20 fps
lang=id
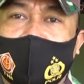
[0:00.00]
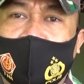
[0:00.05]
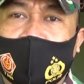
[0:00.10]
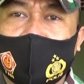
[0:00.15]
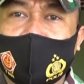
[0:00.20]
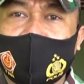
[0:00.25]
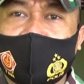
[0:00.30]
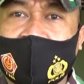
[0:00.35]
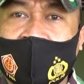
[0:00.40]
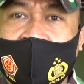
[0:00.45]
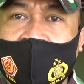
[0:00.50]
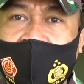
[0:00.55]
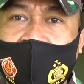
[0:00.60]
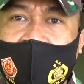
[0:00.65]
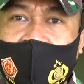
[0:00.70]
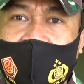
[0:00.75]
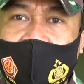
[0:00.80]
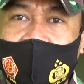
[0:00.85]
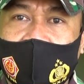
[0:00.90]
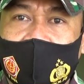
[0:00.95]
pengusaha
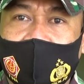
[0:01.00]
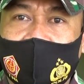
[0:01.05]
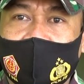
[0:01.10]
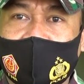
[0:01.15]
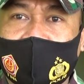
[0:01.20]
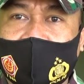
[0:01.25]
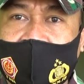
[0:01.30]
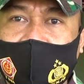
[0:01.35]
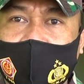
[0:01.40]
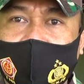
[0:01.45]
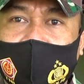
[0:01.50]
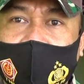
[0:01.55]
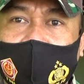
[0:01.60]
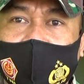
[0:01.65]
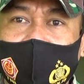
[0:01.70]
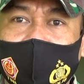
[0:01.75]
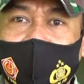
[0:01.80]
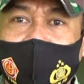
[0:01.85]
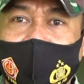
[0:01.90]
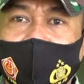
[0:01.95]
tas,
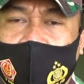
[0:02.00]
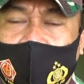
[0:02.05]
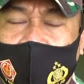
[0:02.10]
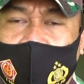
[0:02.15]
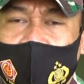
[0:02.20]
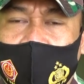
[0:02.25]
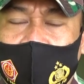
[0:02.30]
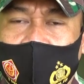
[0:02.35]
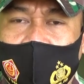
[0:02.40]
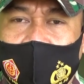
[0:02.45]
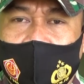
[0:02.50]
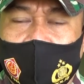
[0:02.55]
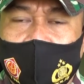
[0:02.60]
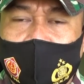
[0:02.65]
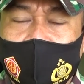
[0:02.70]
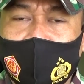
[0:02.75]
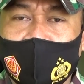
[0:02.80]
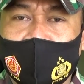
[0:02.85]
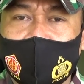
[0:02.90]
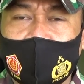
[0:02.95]

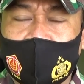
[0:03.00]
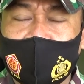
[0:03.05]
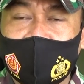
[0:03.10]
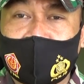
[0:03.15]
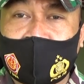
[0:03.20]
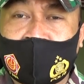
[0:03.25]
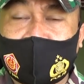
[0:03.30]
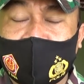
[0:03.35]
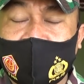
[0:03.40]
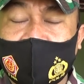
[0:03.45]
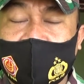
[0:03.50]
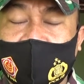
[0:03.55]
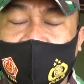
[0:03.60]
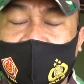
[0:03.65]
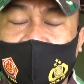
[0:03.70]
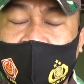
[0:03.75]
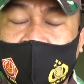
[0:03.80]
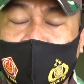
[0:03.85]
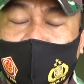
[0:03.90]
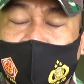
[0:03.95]
bersosialisasi
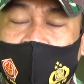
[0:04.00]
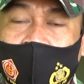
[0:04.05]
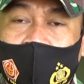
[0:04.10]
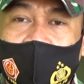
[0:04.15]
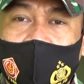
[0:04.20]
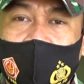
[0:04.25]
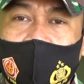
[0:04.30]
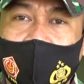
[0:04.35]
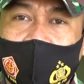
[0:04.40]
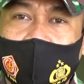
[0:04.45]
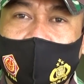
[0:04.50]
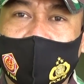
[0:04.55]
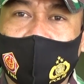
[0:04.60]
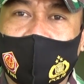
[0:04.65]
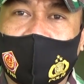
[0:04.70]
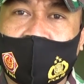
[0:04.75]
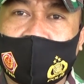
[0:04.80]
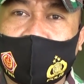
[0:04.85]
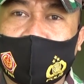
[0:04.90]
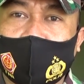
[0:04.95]
tentang produk
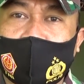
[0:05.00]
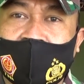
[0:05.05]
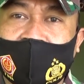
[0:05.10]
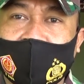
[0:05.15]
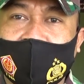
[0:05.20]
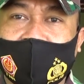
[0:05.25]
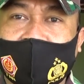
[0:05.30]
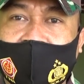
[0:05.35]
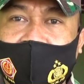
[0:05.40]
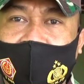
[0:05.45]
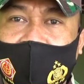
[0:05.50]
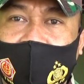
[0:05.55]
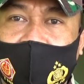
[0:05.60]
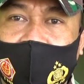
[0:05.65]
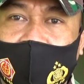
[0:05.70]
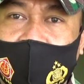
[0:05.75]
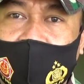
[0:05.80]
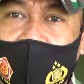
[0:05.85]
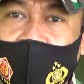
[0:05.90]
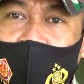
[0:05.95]
dan kualitas
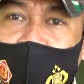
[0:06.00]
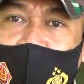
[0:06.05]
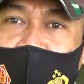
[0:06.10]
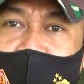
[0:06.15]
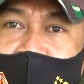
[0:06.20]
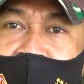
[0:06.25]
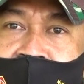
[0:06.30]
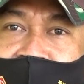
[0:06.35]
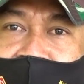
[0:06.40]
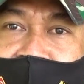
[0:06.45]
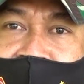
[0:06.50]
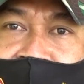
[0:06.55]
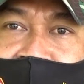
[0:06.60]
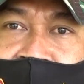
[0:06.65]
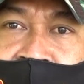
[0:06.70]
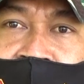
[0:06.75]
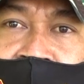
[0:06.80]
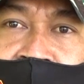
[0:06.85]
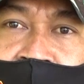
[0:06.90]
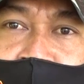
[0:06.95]
buahan tas
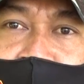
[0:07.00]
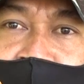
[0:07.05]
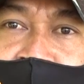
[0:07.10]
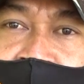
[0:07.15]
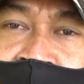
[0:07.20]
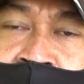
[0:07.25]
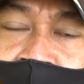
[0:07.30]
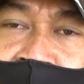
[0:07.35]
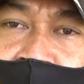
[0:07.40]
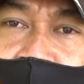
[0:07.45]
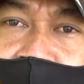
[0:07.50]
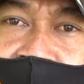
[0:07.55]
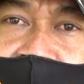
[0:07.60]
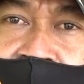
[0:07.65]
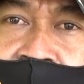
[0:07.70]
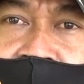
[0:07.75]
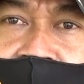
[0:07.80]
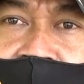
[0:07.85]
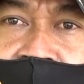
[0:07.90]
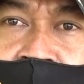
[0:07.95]
agar dapat
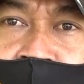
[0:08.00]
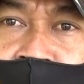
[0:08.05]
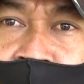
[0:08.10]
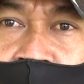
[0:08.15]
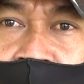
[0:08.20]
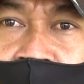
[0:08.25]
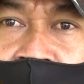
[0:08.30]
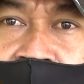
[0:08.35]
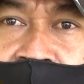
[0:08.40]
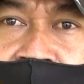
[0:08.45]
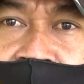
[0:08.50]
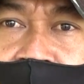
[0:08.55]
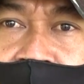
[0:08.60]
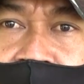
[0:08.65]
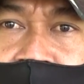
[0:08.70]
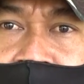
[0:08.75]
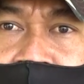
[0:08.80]
bersaing dengan produk lain,